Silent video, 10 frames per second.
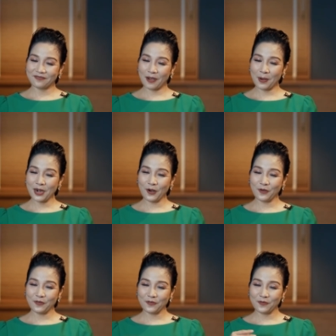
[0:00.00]
và bắt
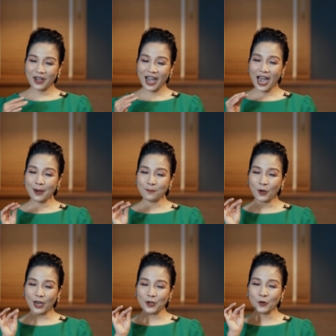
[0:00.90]
đầu hát
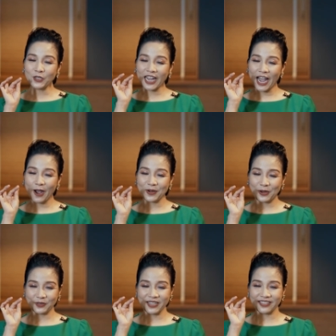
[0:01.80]
một cái nốt cao
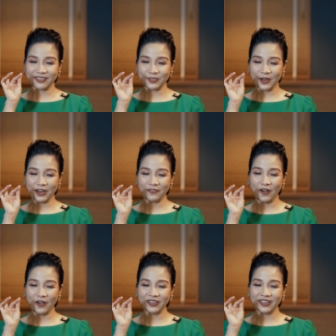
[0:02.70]
để có thể sử dụng hết
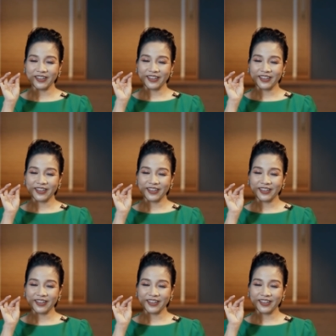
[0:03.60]
voi